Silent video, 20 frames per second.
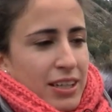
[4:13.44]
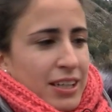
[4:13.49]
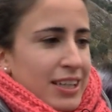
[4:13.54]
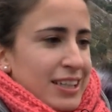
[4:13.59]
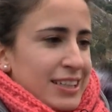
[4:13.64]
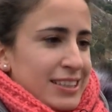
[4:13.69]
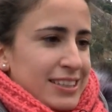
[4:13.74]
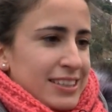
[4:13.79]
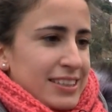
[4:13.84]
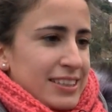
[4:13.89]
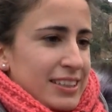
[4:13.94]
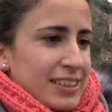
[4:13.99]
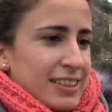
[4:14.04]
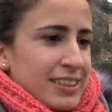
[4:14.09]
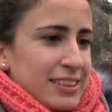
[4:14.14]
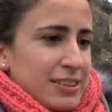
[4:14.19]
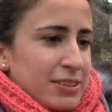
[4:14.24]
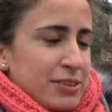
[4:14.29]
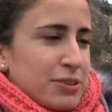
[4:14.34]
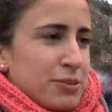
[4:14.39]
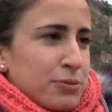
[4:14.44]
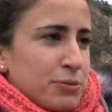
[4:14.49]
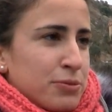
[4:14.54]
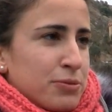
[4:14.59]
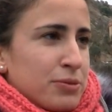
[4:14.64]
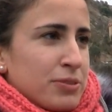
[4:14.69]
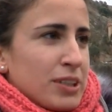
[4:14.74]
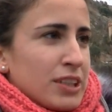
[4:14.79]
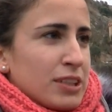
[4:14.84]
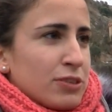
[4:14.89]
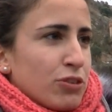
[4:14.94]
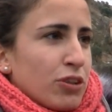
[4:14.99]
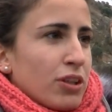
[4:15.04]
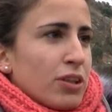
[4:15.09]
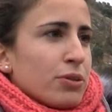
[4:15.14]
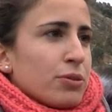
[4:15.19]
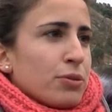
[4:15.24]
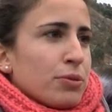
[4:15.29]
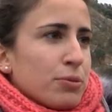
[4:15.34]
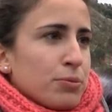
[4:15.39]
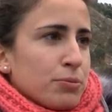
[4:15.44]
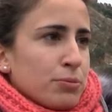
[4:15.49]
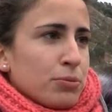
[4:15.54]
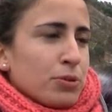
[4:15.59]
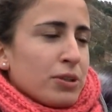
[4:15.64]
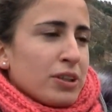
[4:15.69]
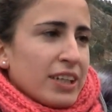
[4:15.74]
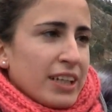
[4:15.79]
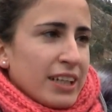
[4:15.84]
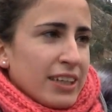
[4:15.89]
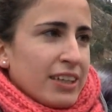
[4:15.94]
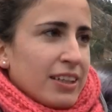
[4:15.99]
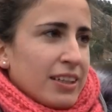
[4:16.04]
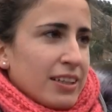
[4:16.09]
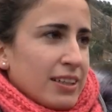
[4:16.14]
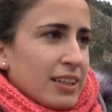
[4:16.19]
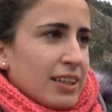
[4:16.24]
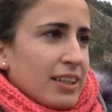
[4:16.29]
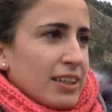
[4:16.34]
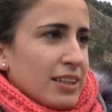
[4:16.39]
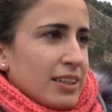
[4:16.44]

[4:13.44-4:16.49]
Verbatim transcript: es, un esfuerzo muy grande el